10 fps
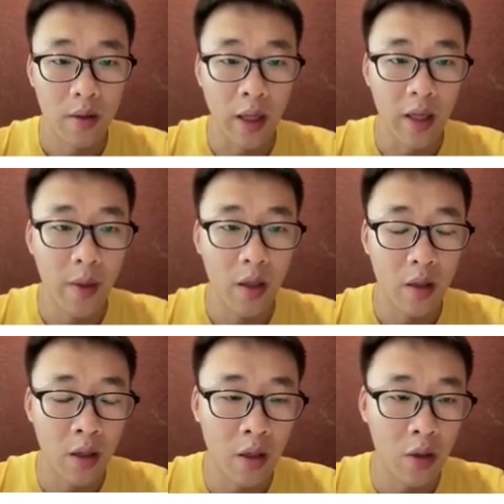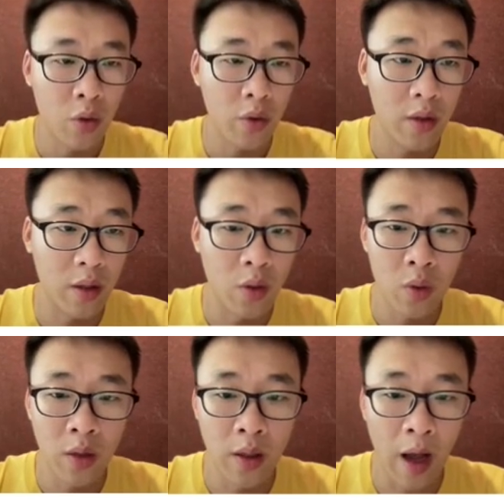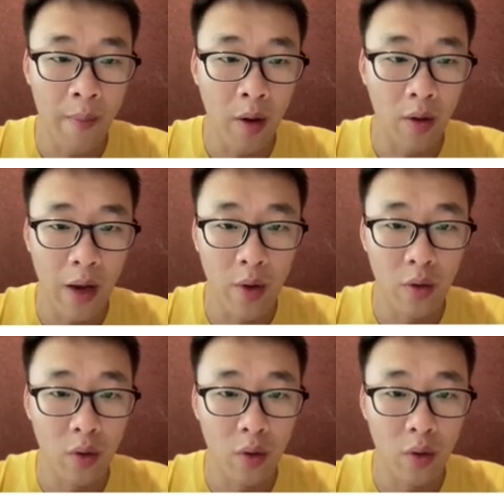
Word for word: Dynamic Kernel Tuning 的功能还没有开源，